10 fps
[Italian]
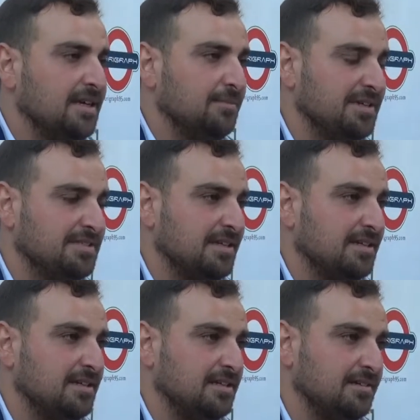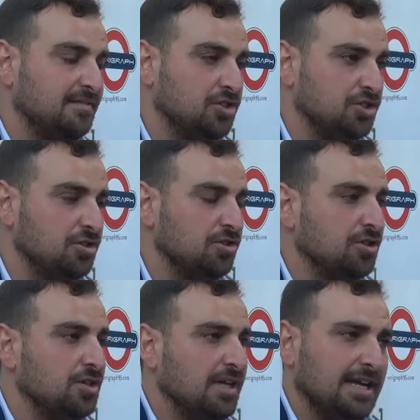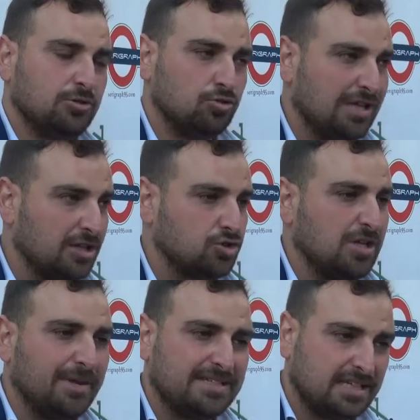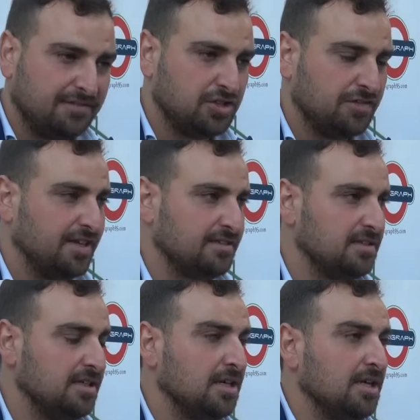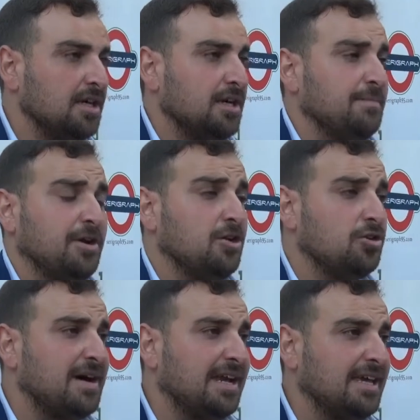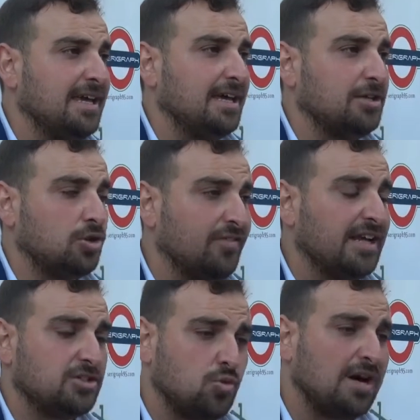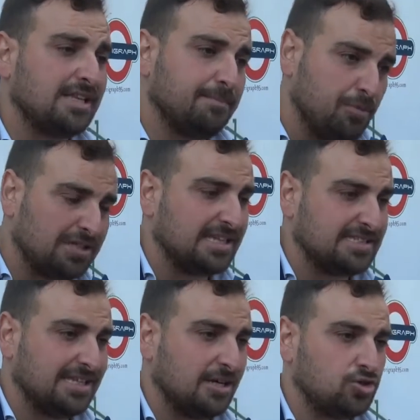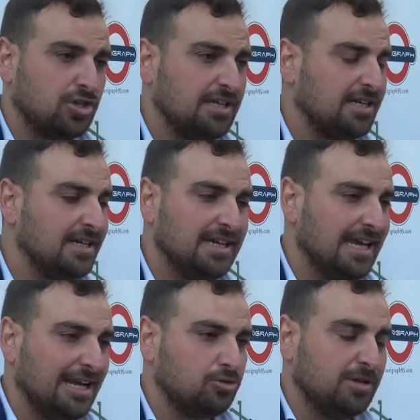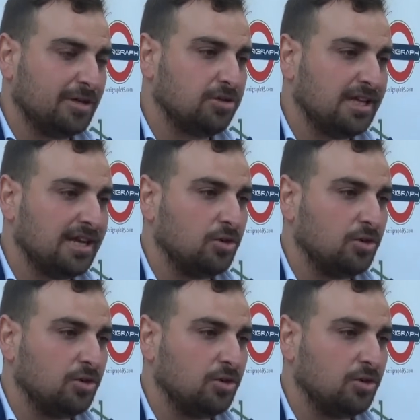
mister eh, Viscido e a tutta la società per i sacrifici fatti. Però è normale che troverai squadre più attrezzate della Nocerina e non ti perdoneranno,